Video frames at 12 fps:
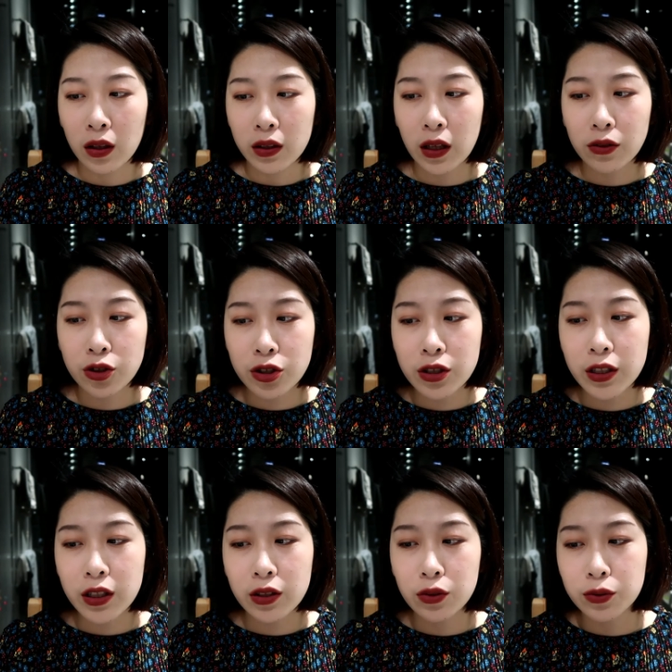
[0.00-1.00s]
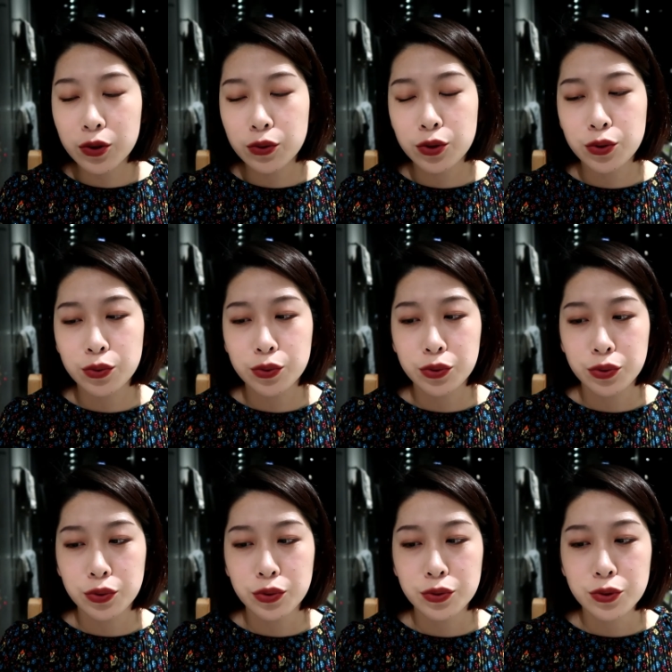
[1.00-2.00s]
然后质地又是属
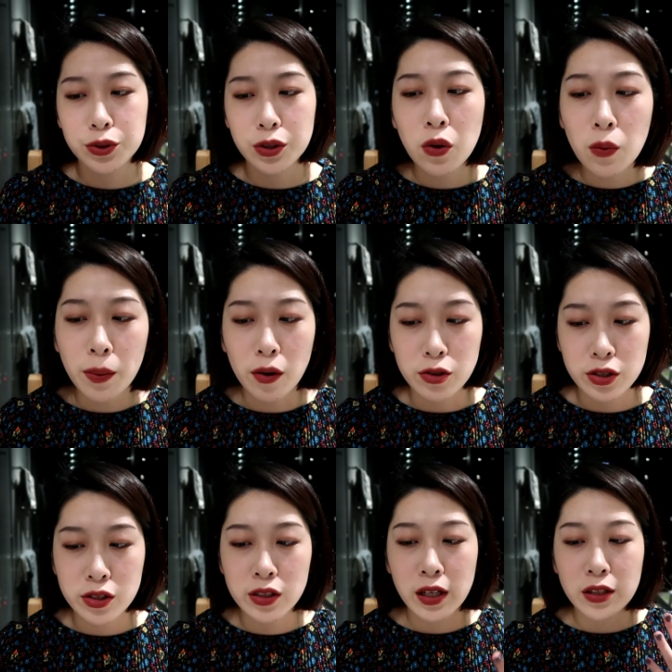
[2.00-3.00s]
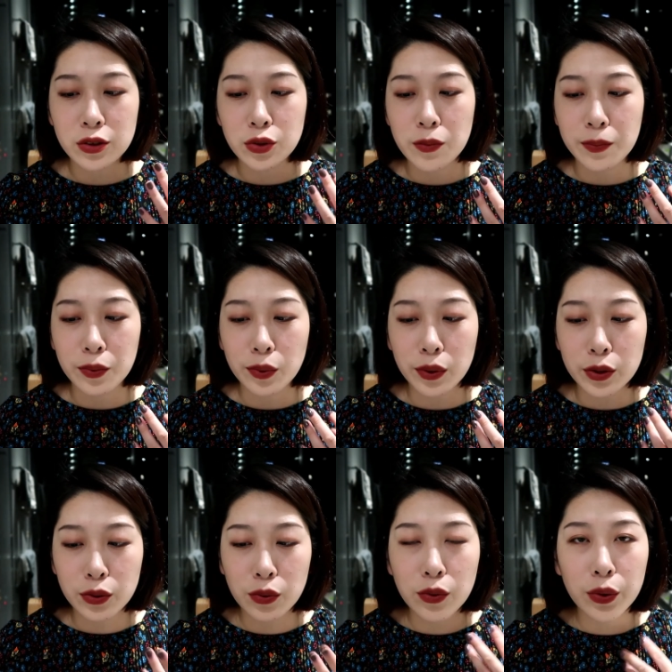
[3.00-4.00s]
于就是够保湿，但是又不会
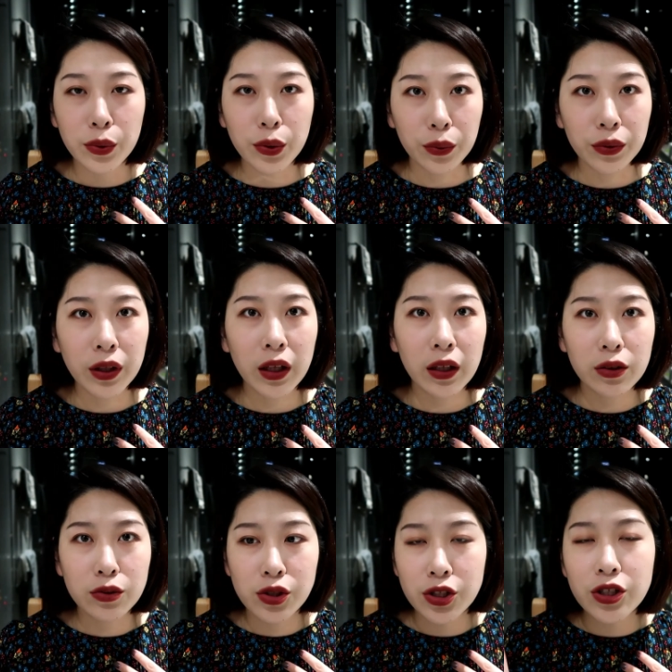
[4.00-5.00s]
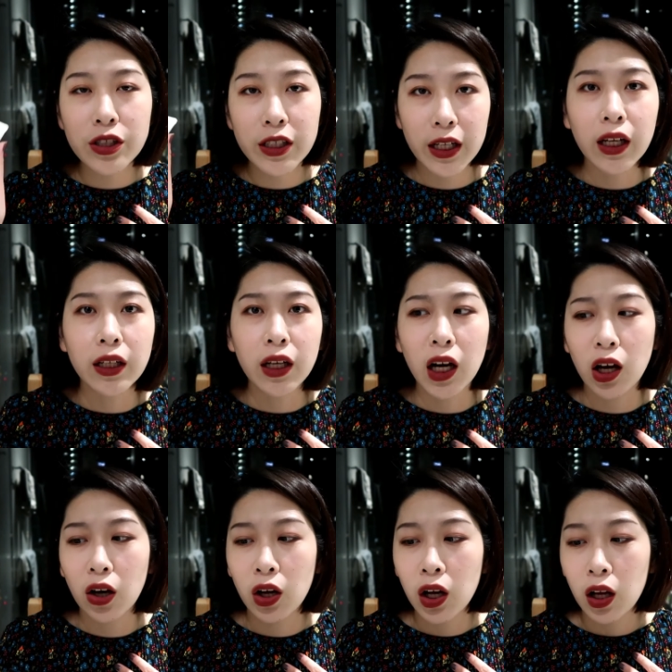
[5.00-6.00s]
说过于油腻，就是质地也很
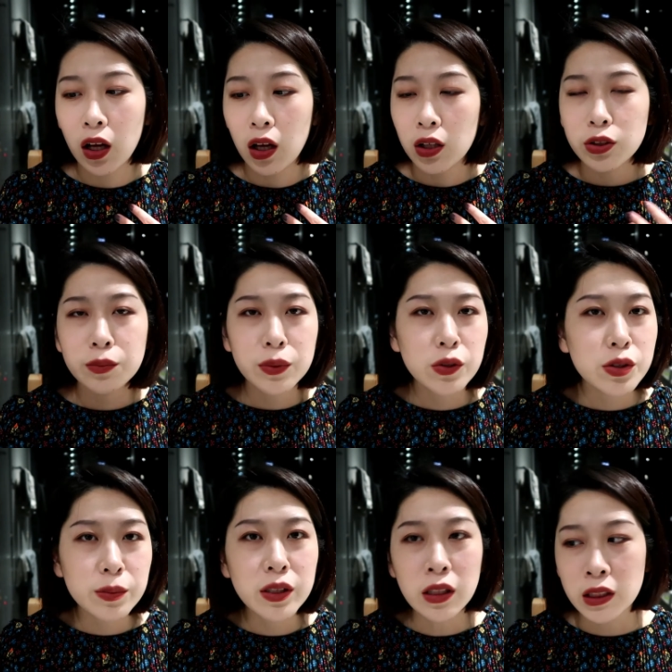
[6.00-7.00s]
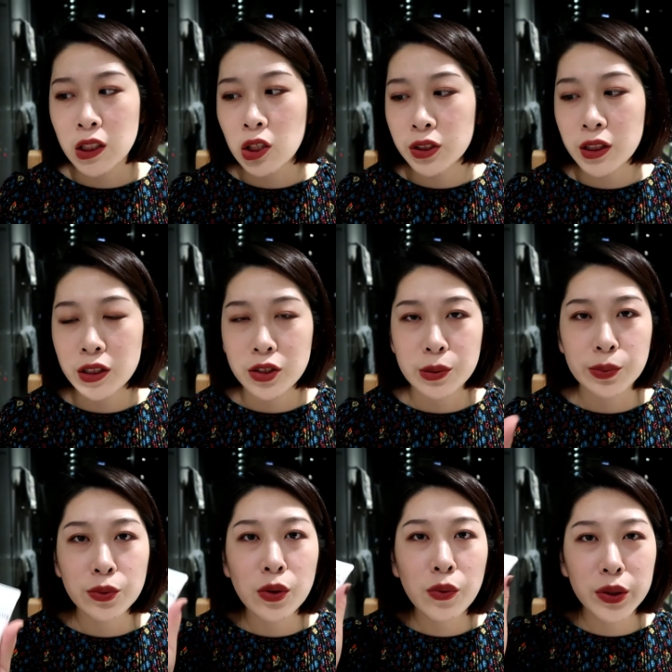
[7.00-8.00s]
好。就没有什么可挑剔，只
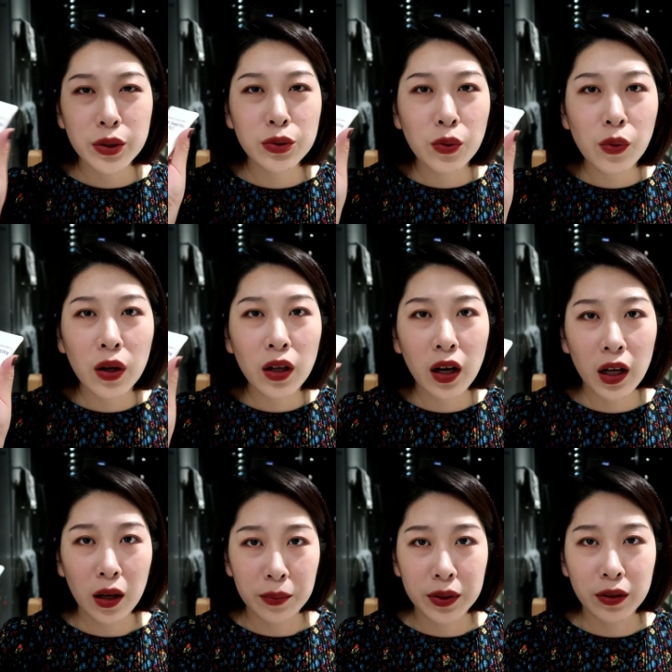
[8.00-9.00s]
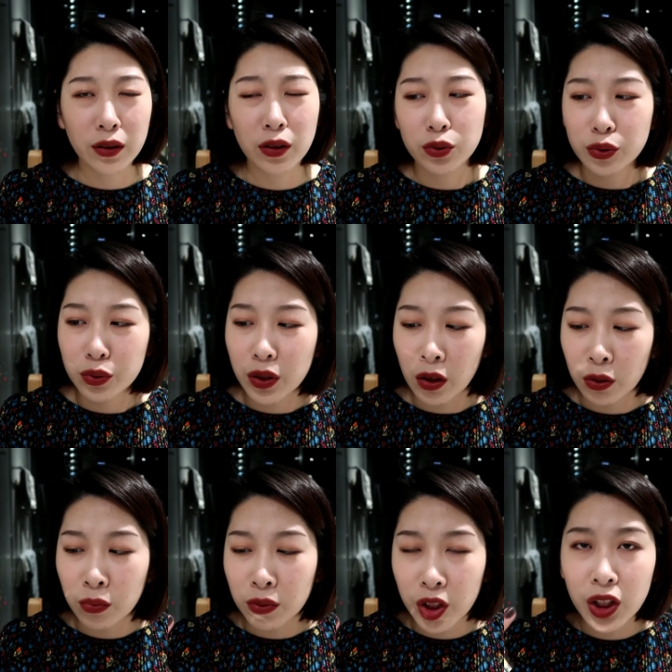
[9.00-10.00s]
不过我已经用光了两瓶了，就有点
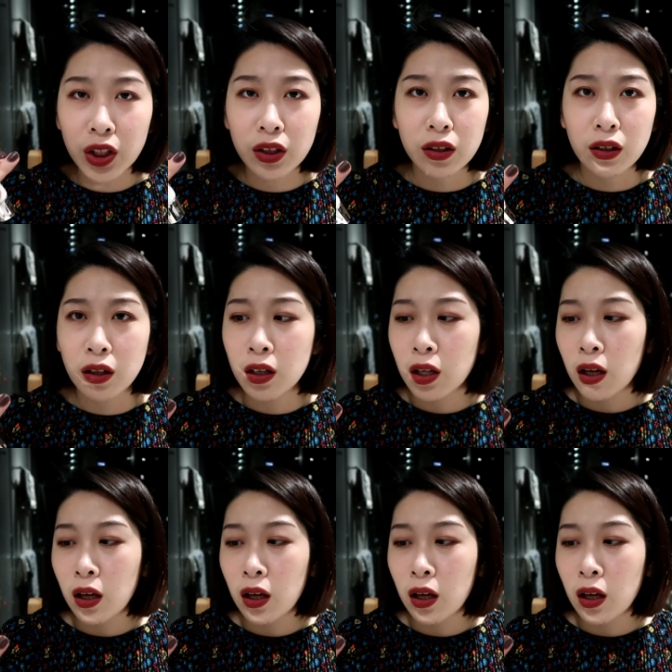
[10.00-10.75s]
用腻了。